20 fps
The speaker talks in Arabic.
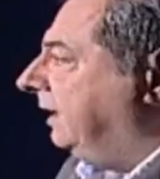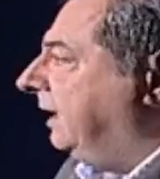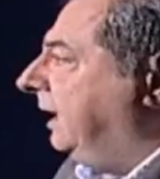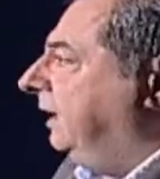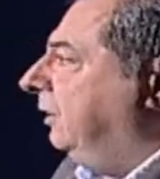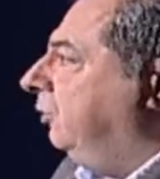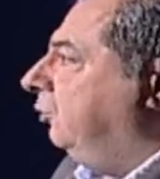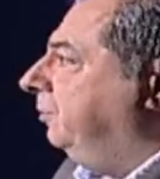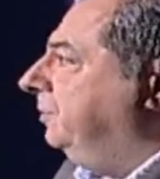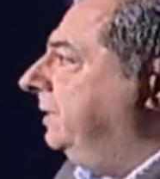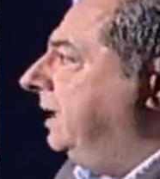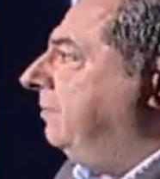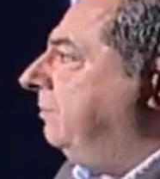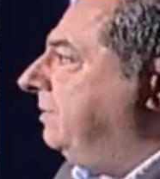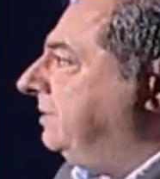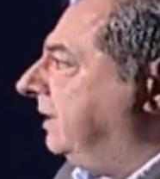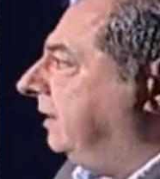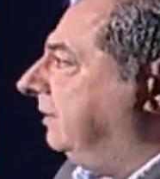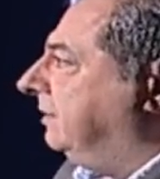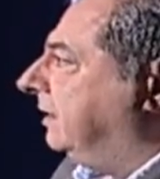كان لبنان
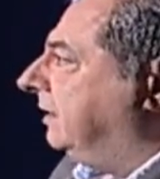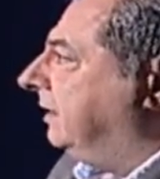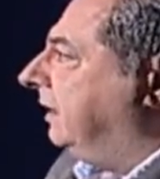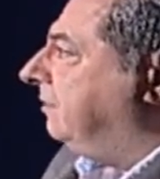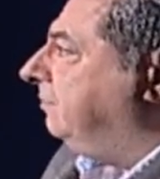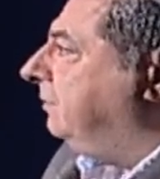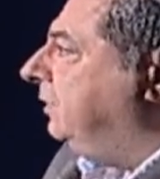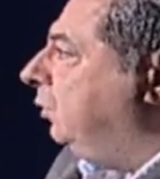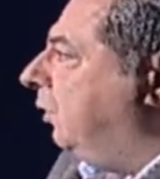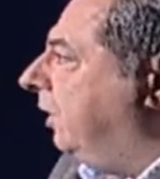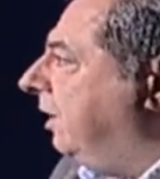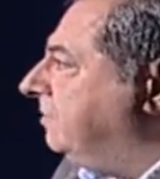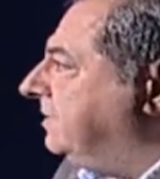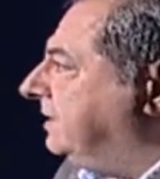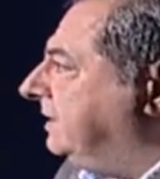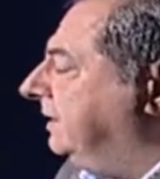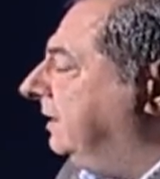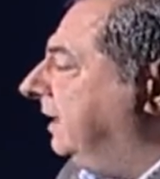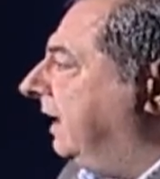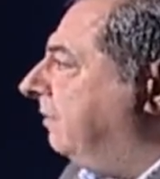بيصدر
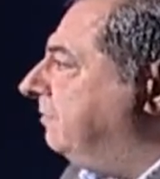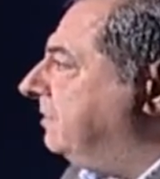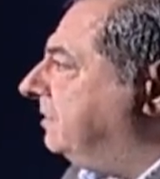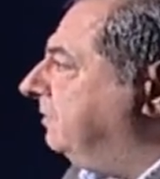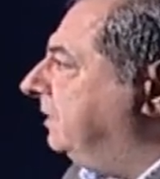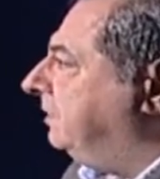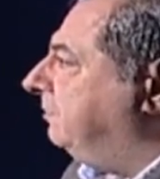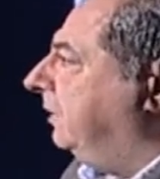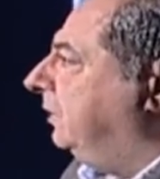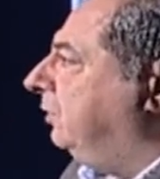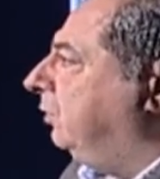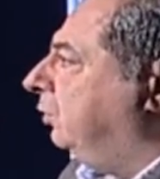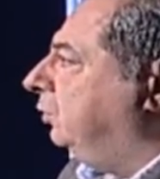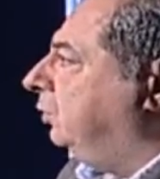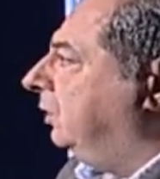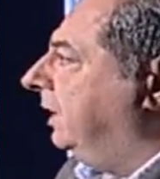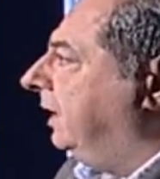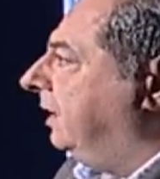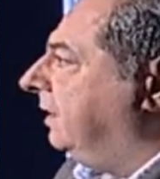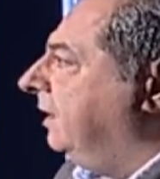350 ل 500 مليون
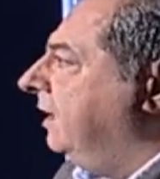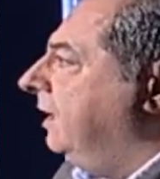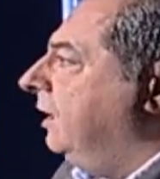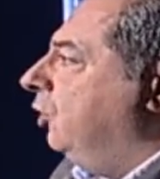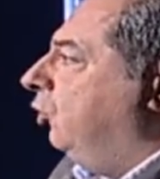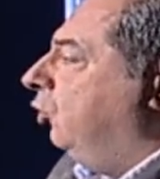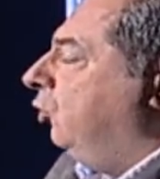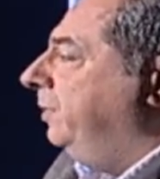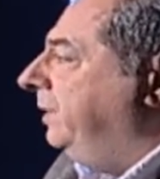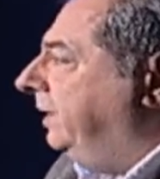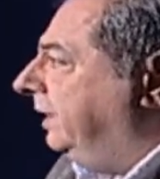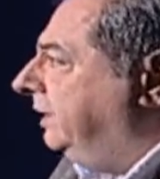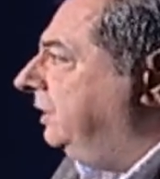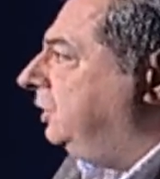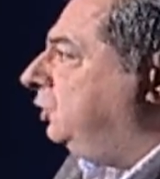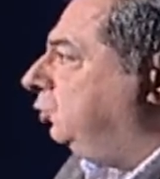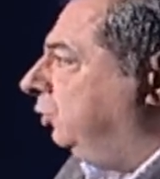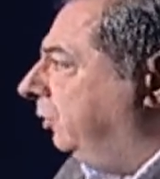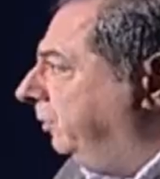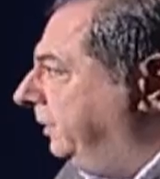دولار
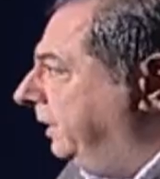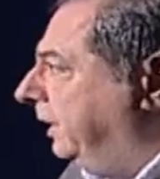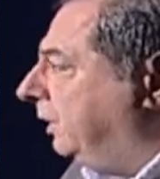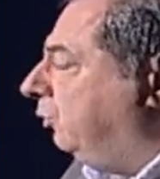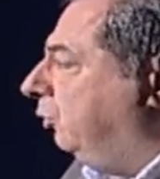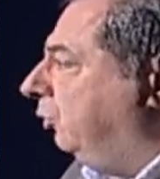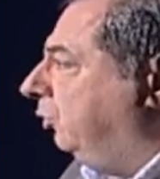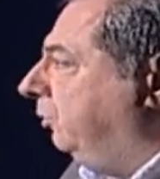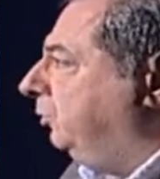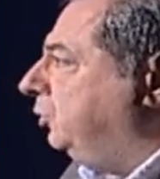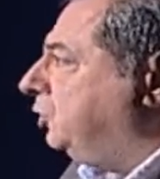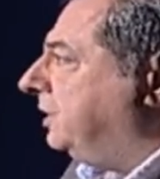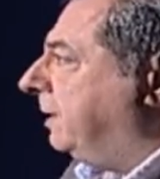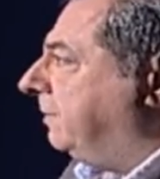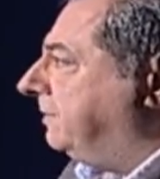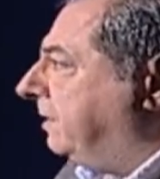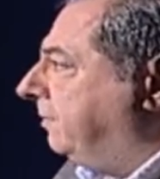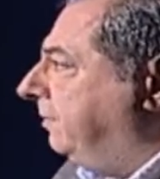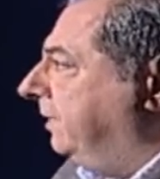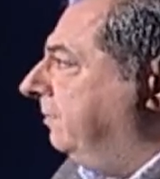وبيعيش وبياكل وبيشرب
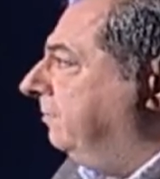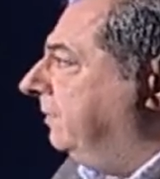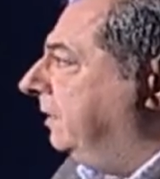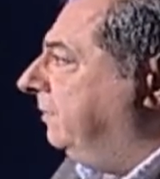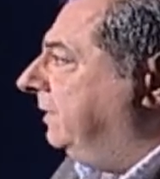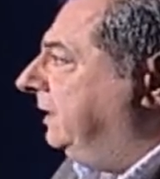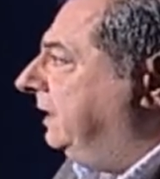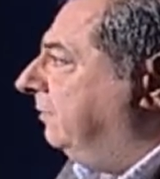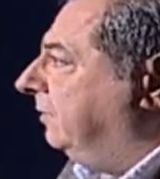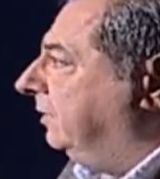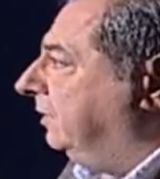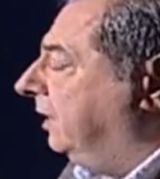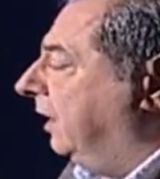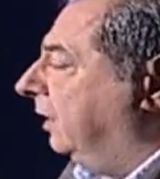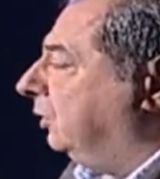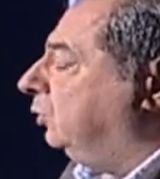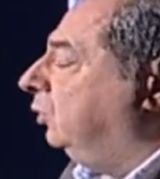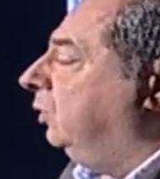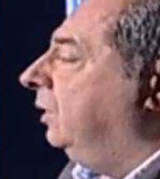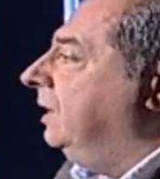70% من
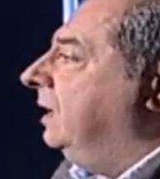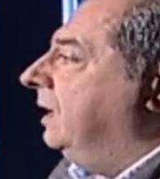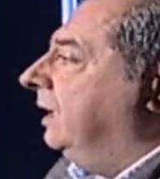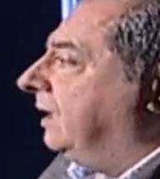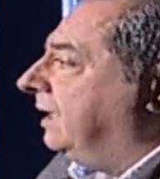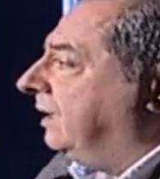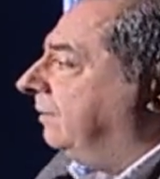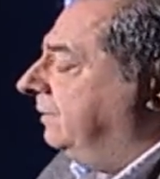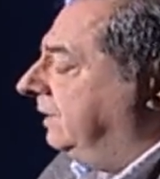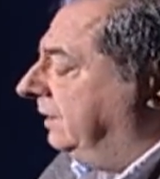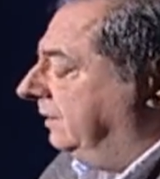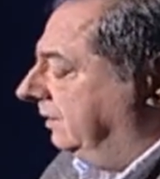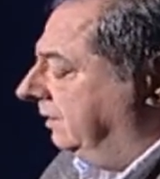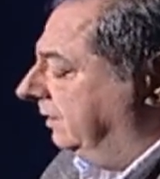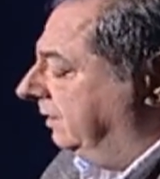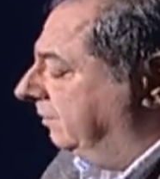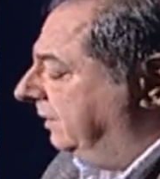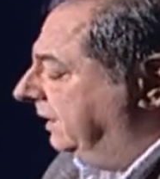طاقته من